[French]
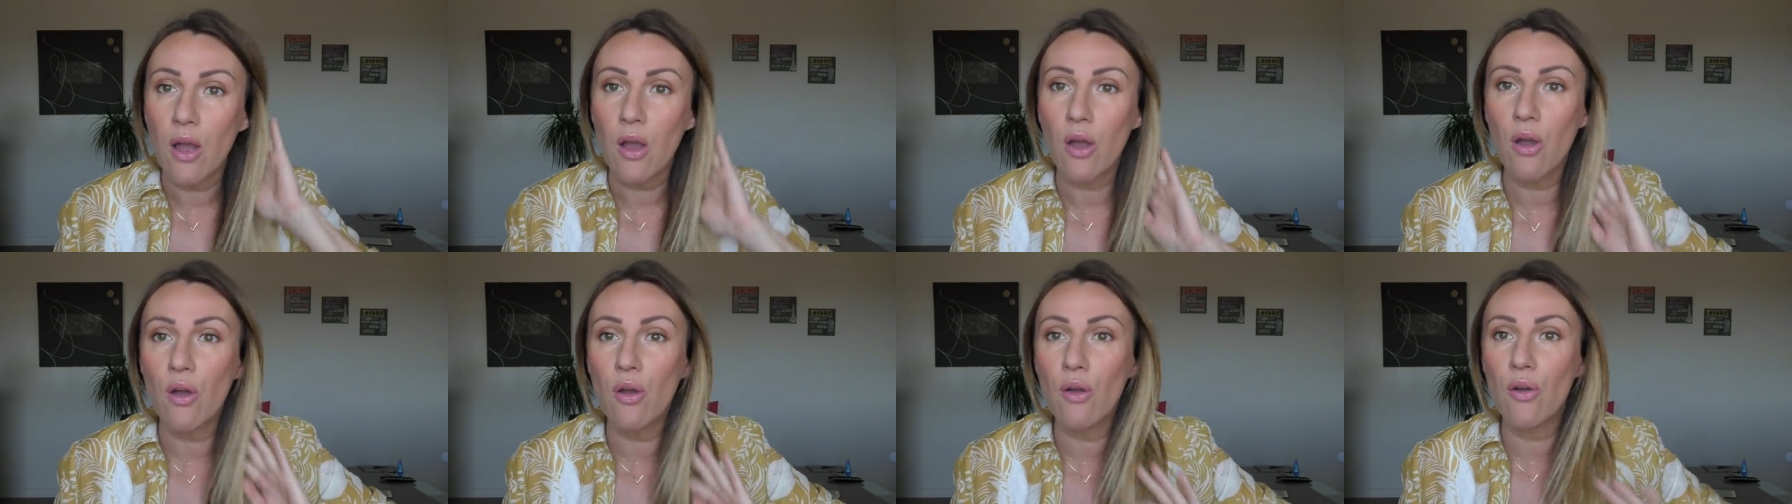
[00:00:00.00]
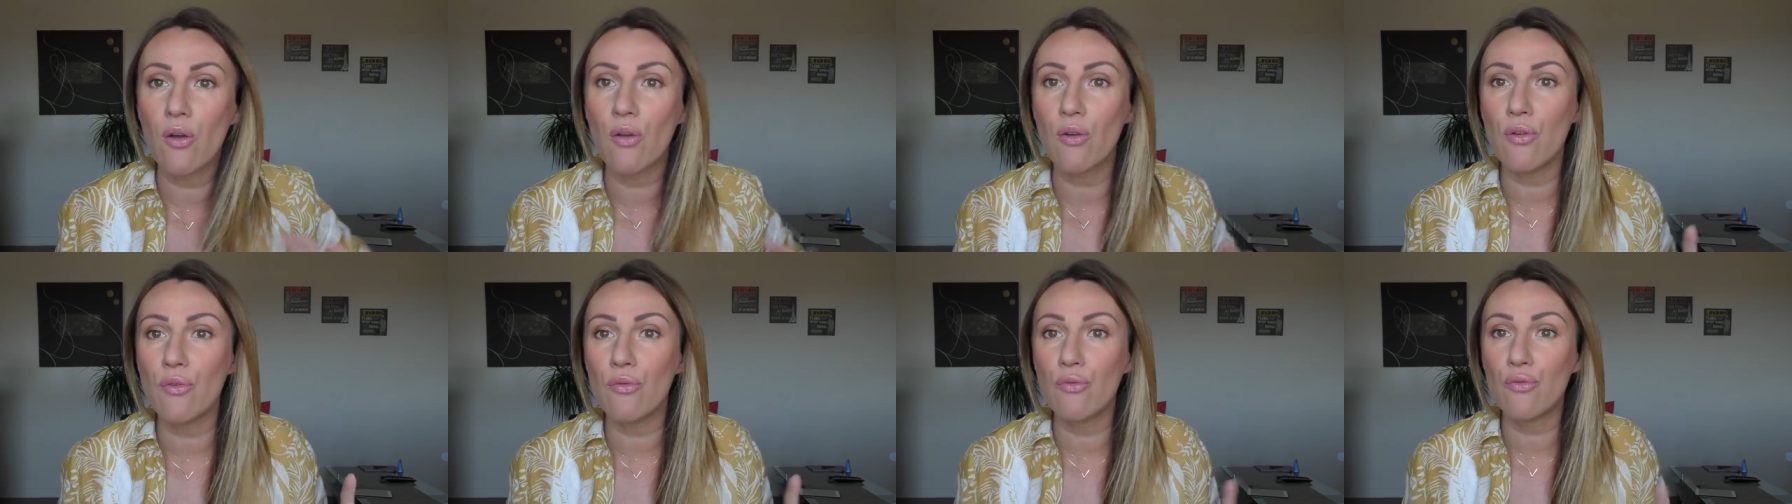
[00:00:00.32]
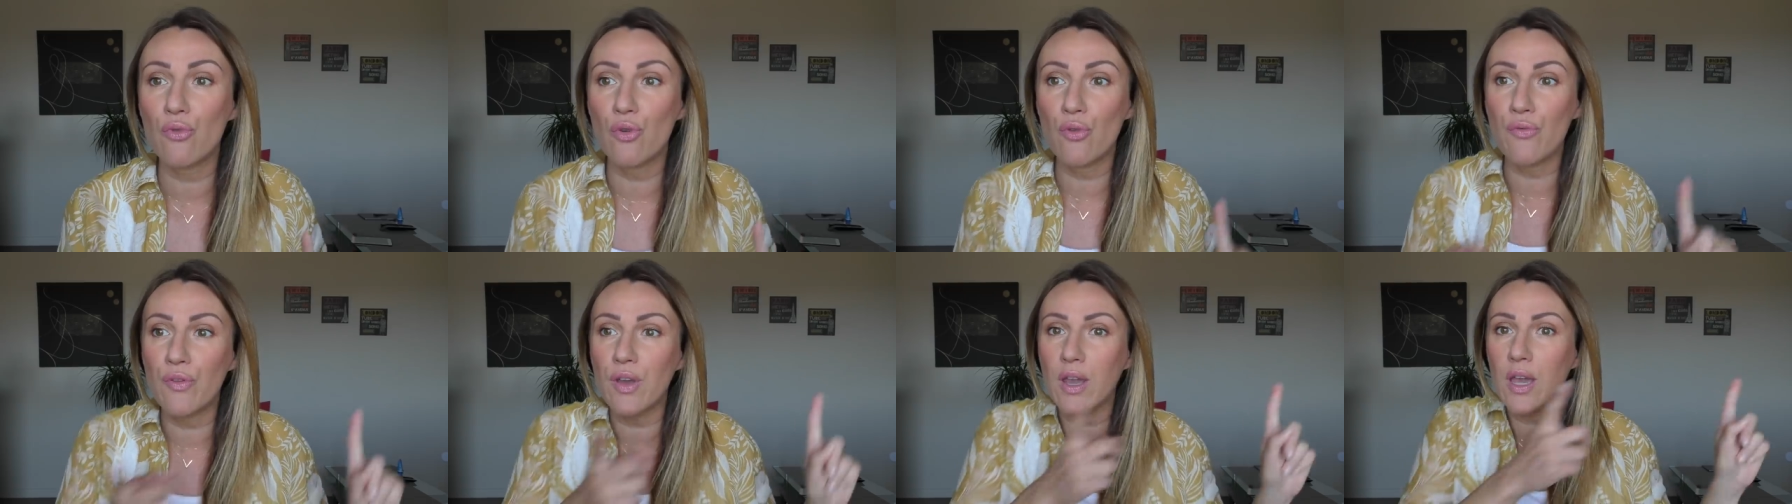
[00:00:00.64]
euh,
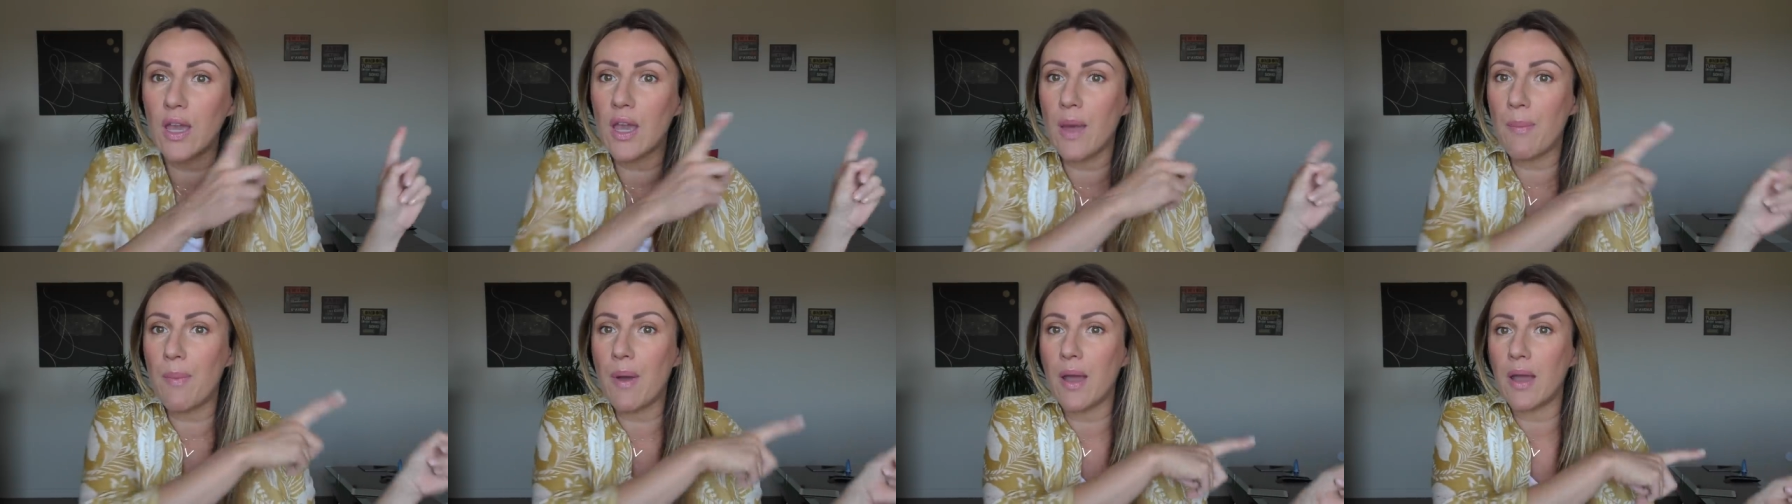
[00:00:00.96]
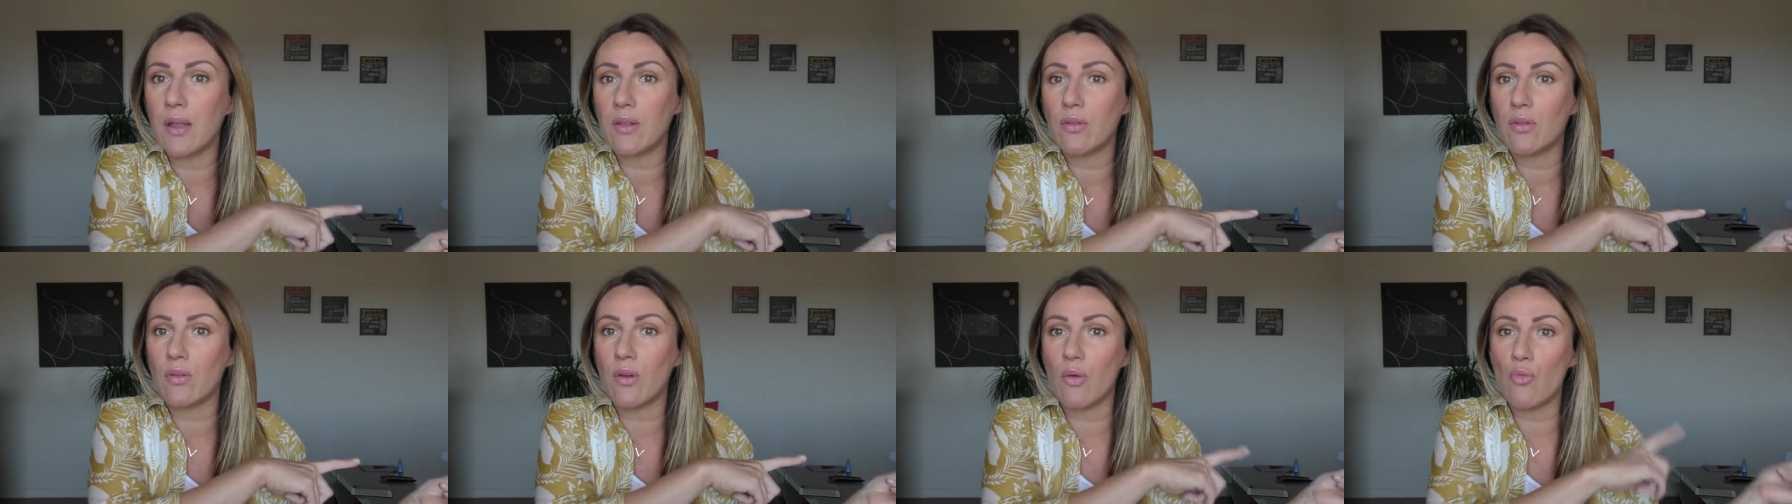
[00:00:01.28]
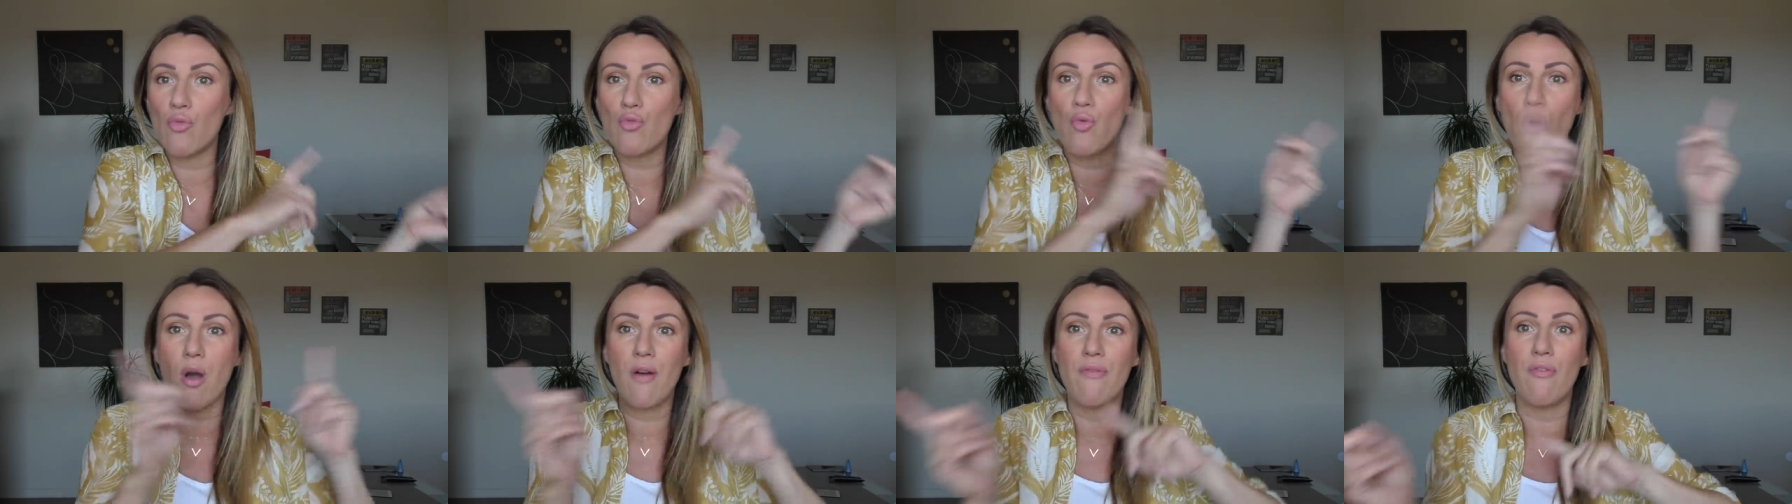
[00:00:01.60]
vous le verrez apparaître
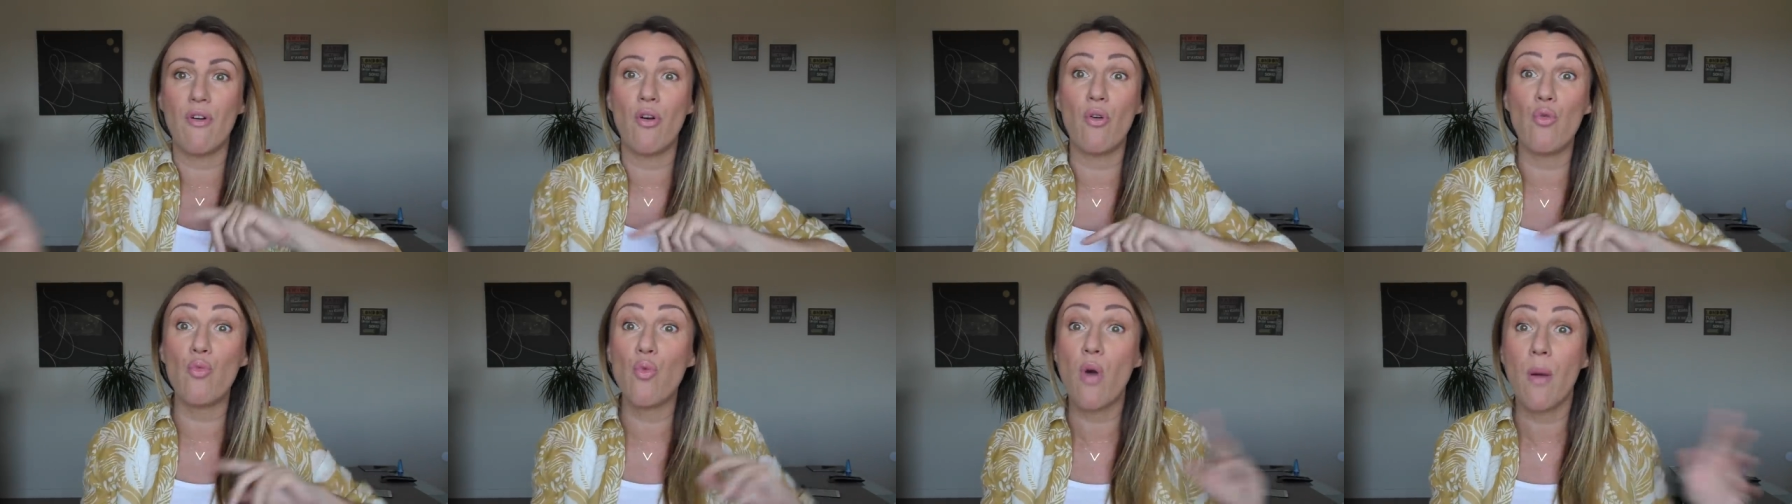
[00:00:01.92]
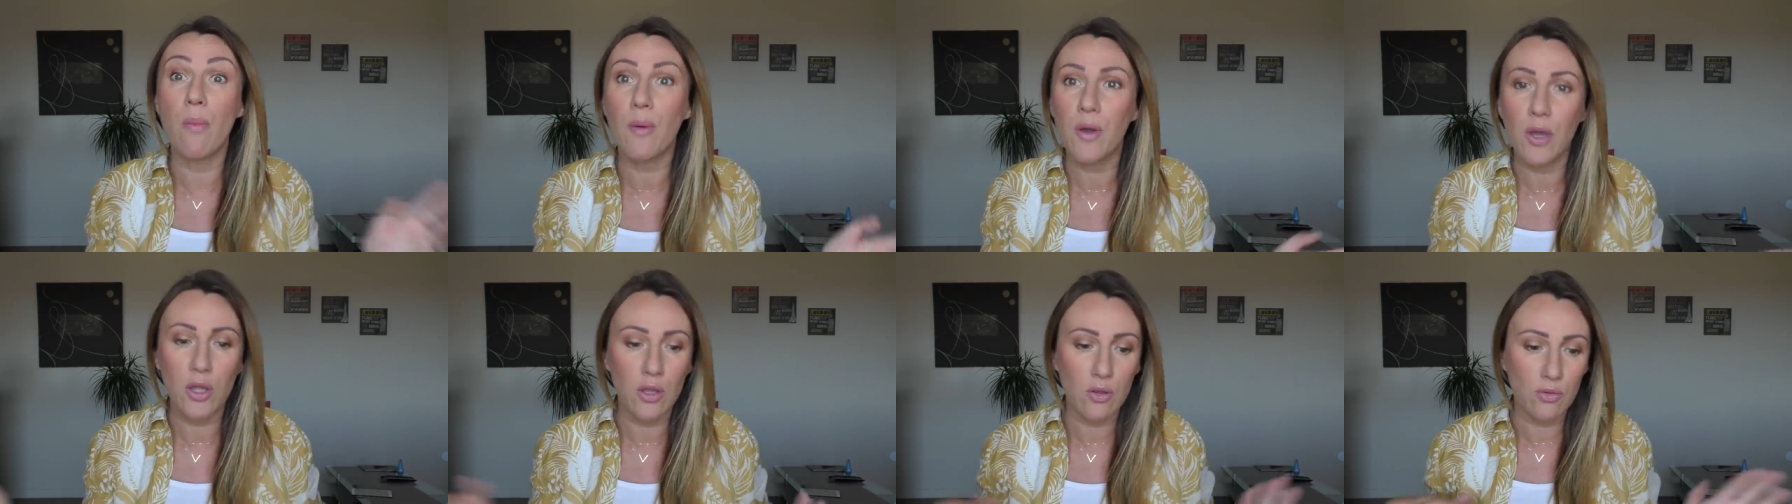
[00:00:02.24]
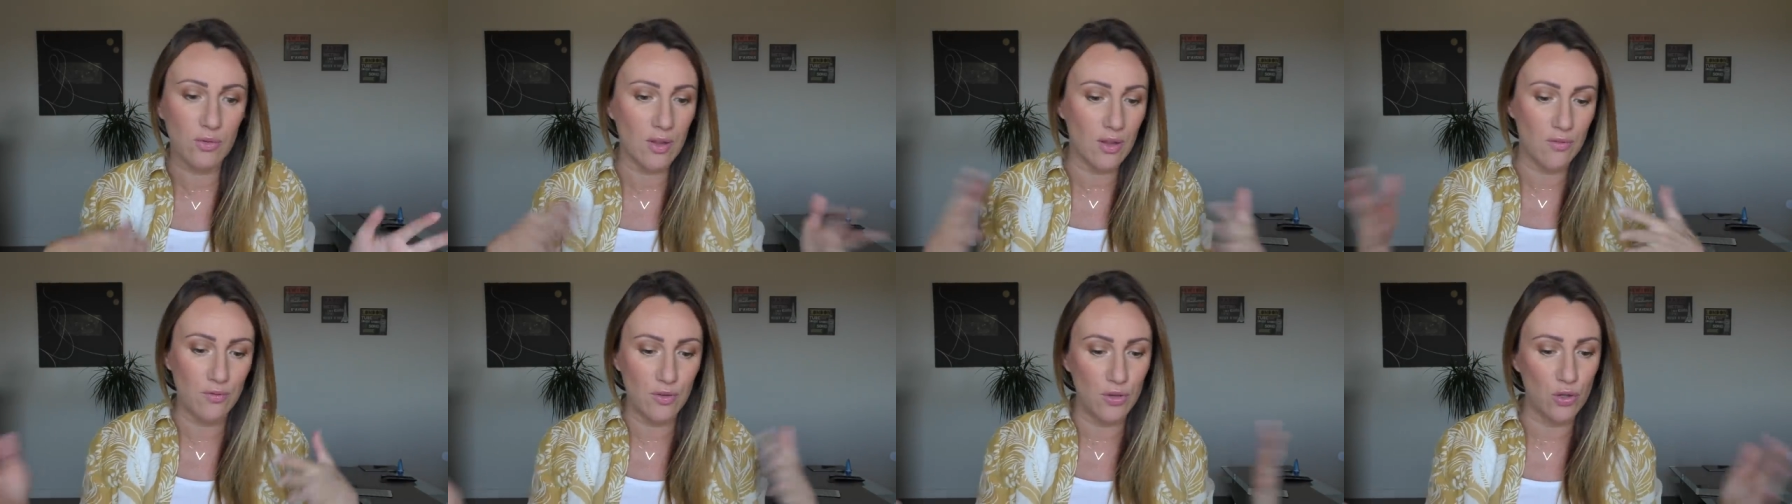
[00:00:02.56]
ou avant ou après
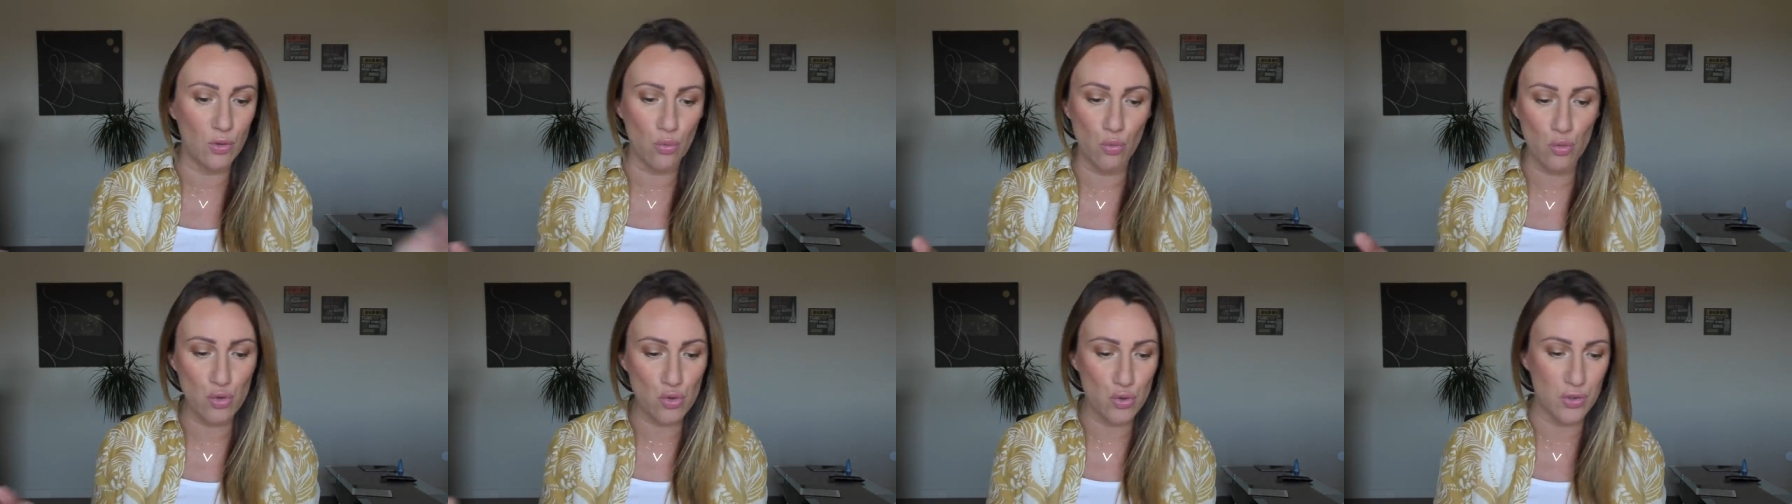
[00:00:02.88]
cette vidéo,